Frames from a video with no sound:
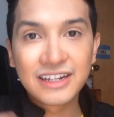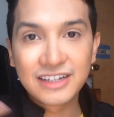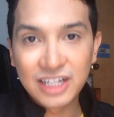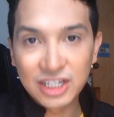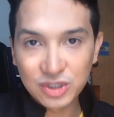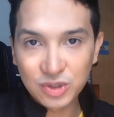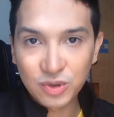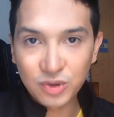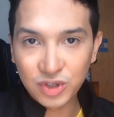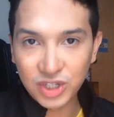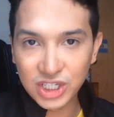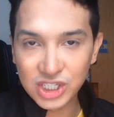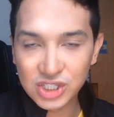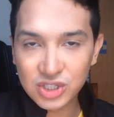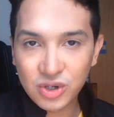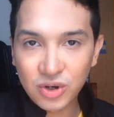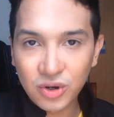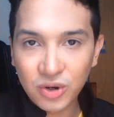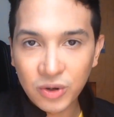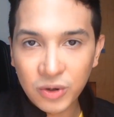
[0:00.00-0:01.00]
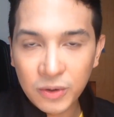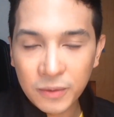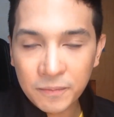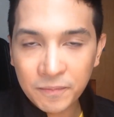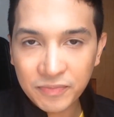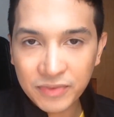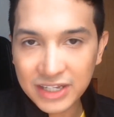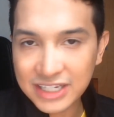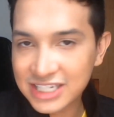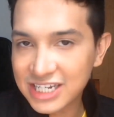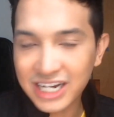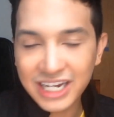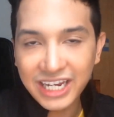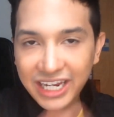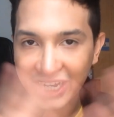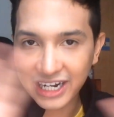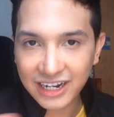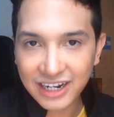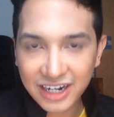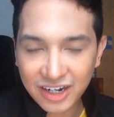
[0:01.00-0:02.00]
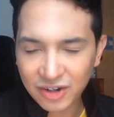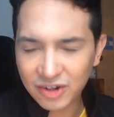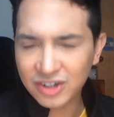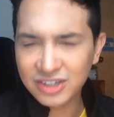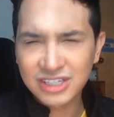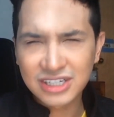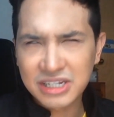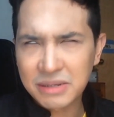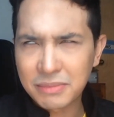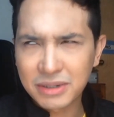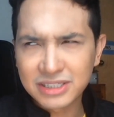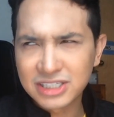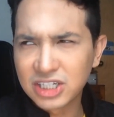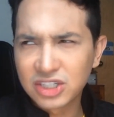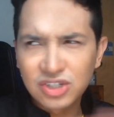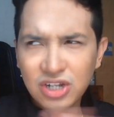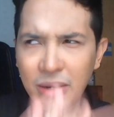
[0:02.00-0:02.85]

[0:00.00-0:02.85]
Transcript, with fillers: de su disco mm, Shakira, creo que se llama así